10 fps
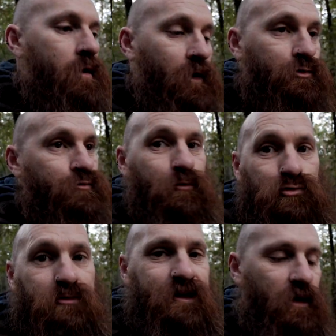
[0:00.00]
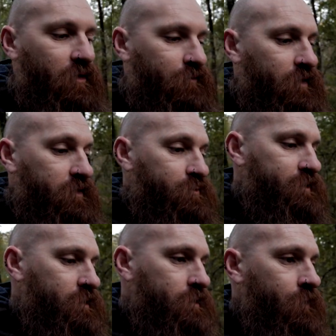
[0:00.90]
Enfin, tout, faut tout désarmer en fait, le
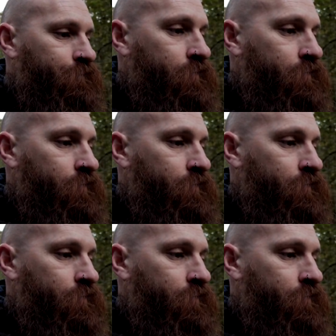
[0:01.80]
site.